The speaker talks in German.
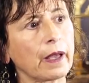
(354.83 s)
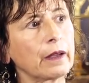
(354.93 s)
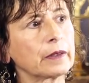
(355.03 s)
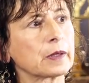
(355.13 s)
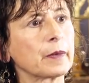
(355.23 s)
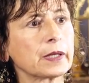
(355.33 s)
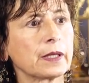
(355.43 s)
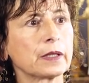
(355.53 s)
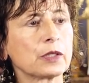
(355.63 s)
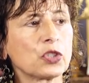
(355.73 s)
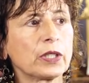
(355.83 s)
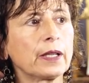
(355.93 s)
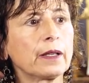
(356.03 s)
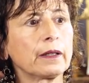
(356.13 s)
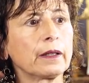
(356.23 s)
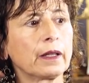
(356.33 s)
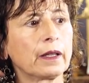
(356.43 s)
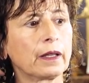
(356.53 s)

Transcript: da und das macht es alles schneller.